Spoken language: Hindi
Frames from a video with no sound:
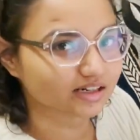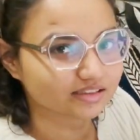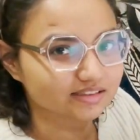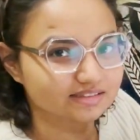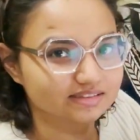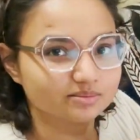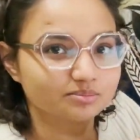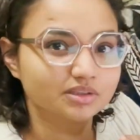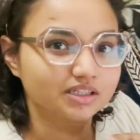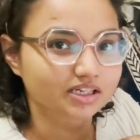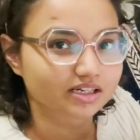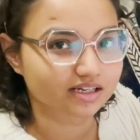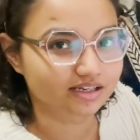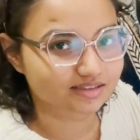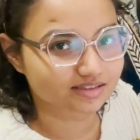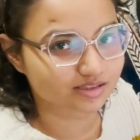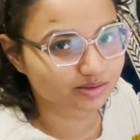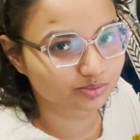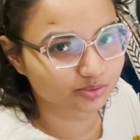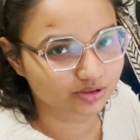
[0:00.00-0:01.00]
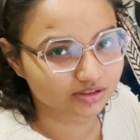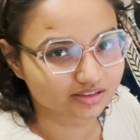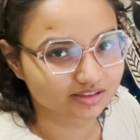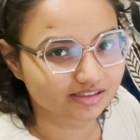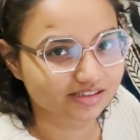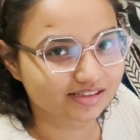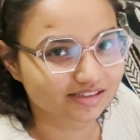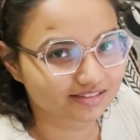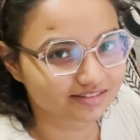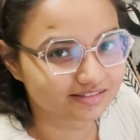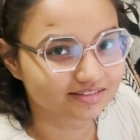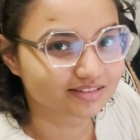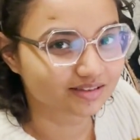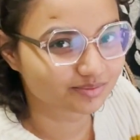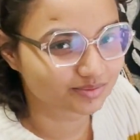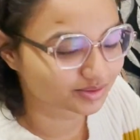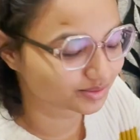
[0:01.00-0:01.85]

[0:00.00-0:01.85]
दिसंबर के लास्ट टाइम हुआ था बुजुर्ग हम्म,